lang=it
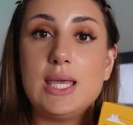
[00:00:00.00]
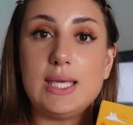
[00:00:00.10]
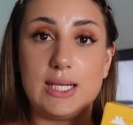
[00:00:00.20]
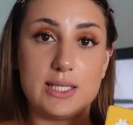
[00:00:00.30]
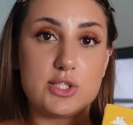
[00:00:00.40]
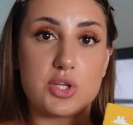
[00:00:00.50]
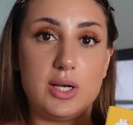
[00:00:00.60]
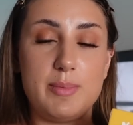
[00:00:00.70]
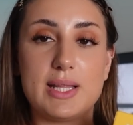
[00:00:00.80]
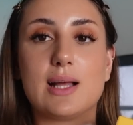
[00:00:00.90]
in edizione
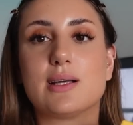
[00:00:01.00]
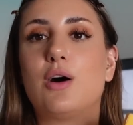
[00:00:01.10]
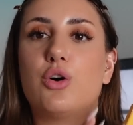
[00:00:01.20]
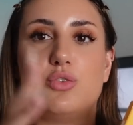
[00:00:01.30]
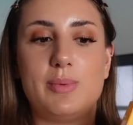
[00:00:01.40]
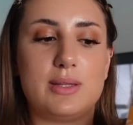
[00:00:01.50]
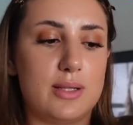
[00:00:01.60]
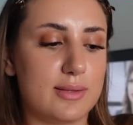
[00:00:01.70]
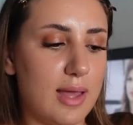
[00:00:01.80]
limitata ovviamente il